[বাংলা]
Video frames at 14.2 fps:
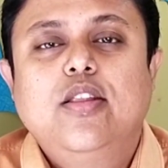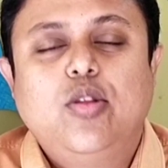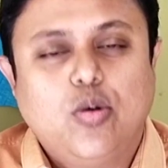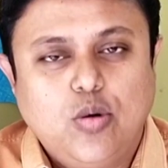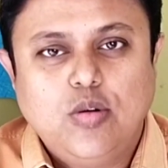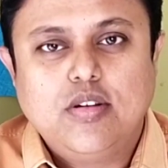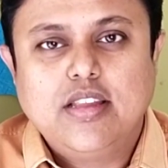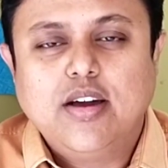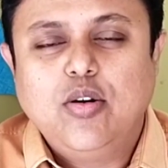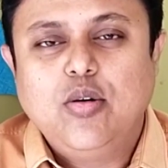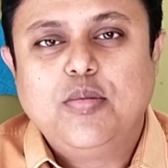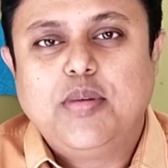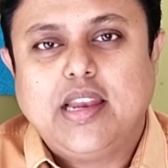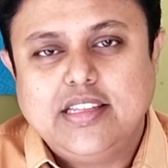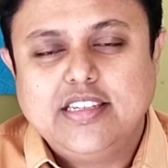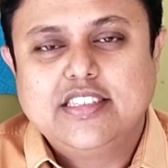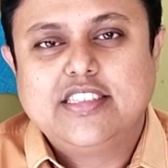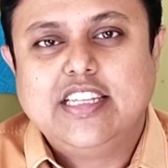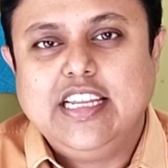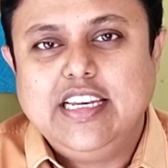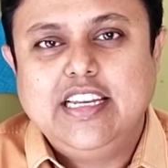তো দেখো মানে
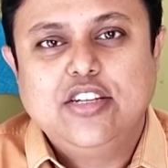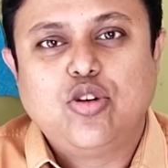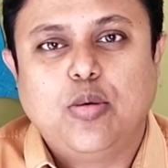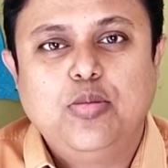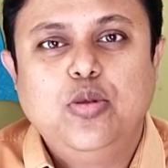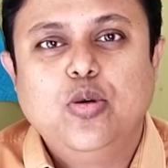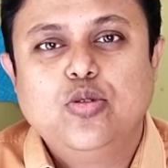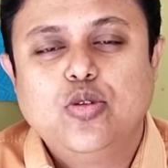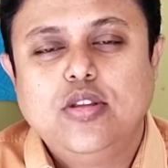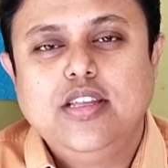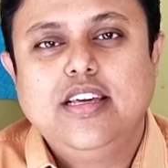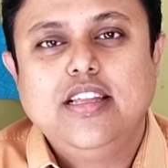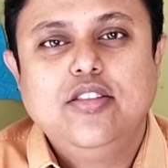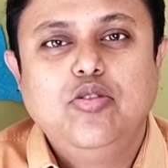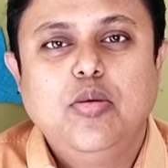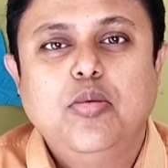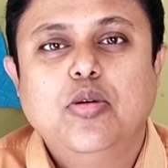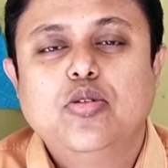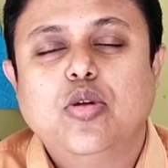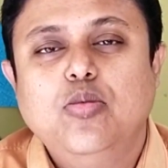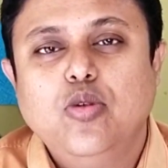জাস্ট তিনটে শব্দ যদি কিন্তু
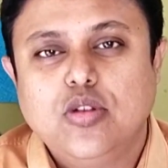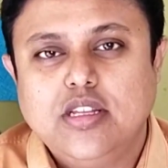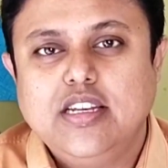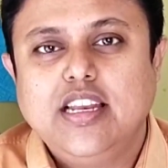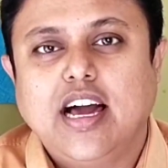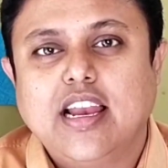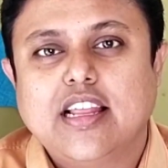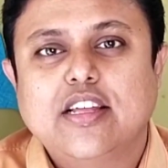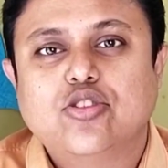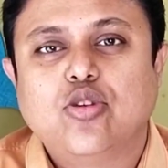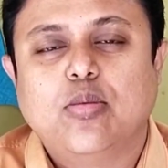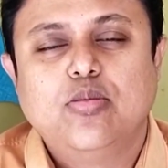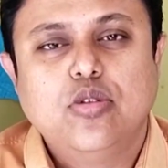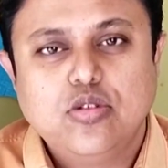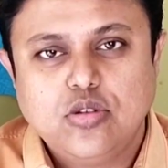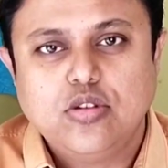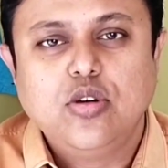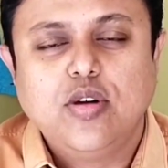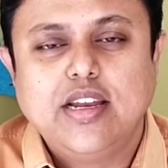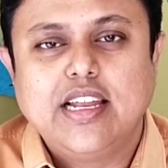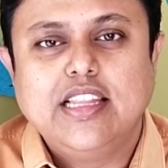এবং তবুও তিনটে আলাদা শব্দ
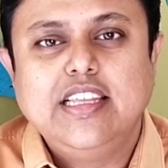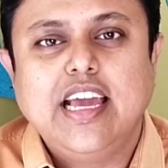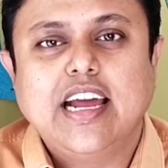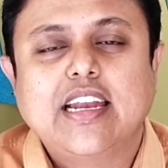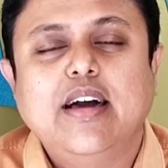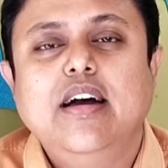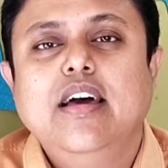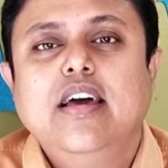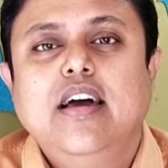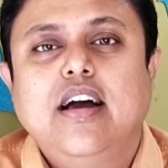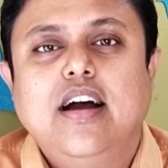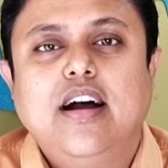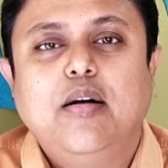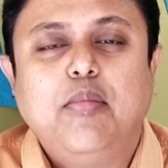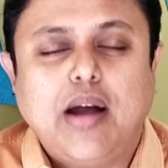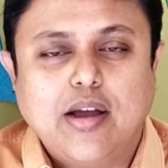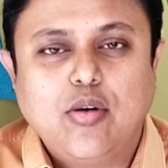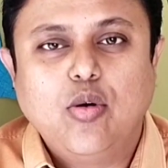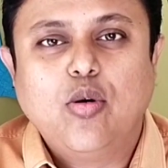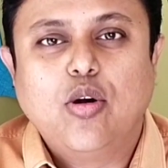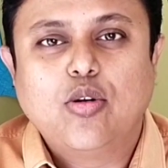যদিও এটা দিয়ে একটা
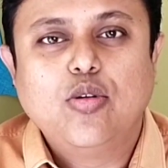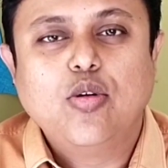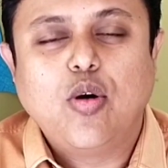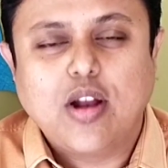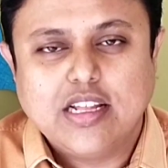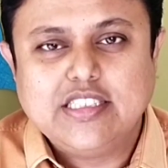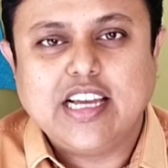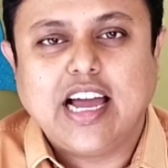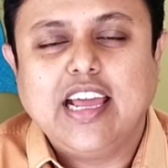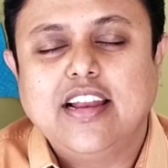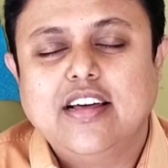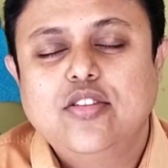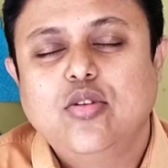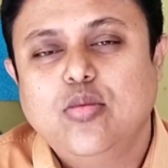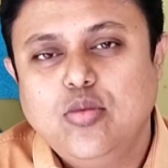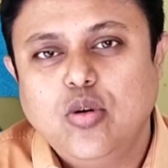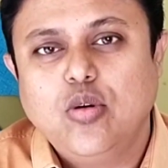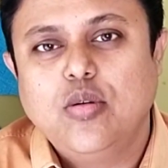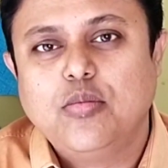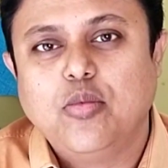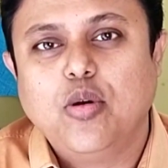বাক্য গঠন করা যায় না তবুও
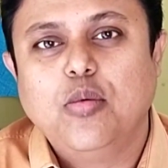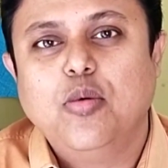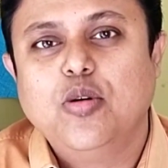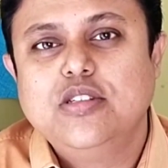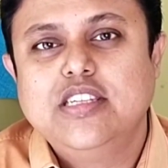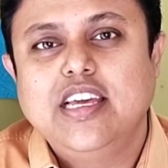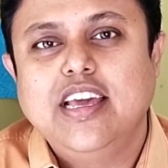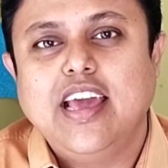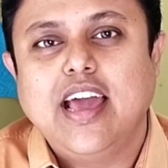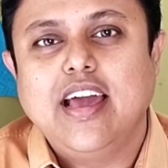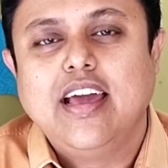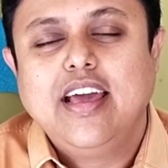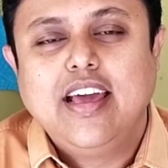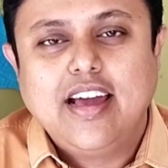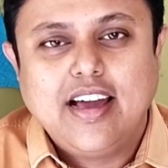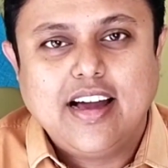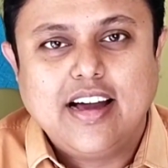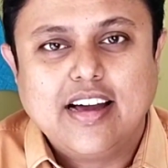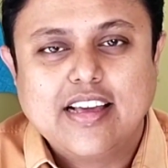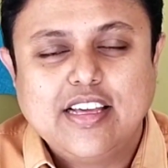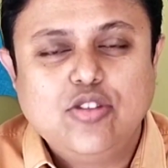বলবো যে
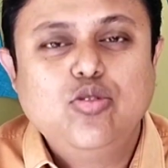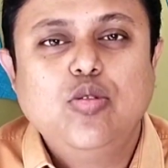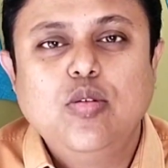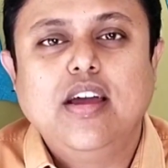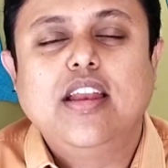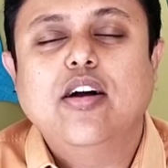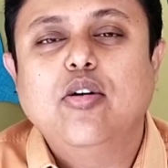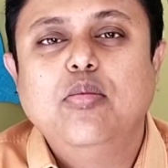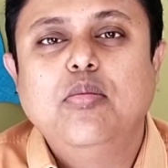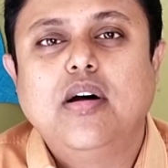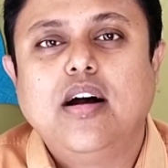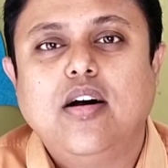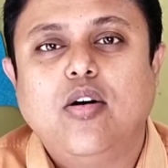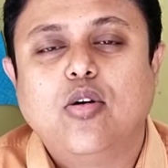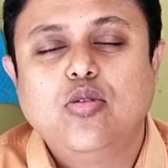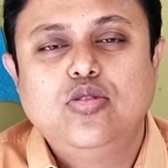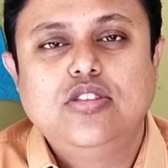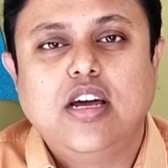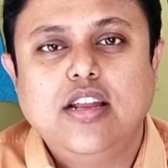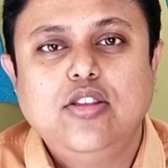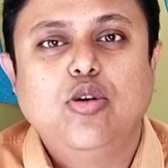কিছু এরকম
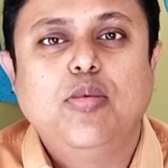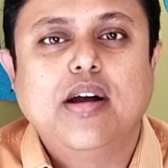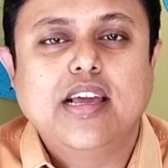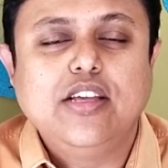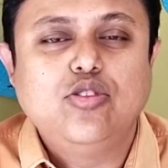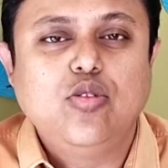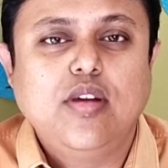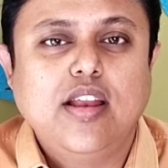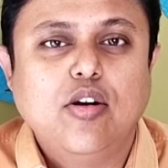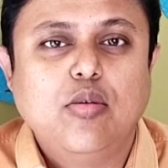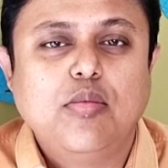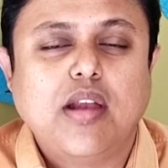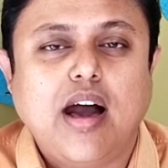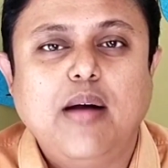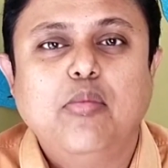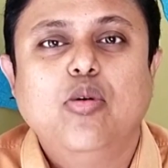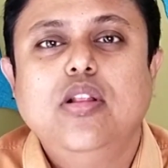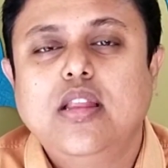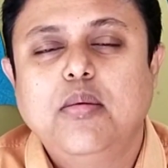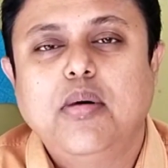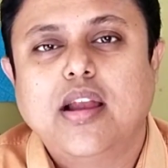অনুচ্চারিত বা কিছু এরকম না
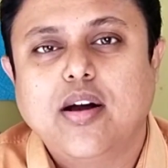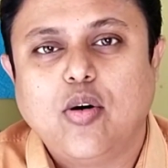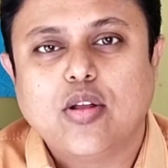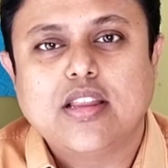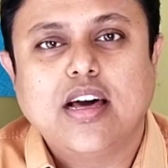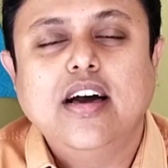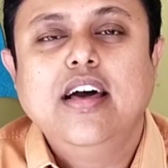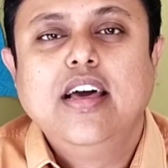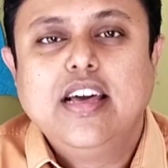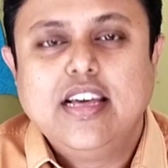বলতে পারা কথা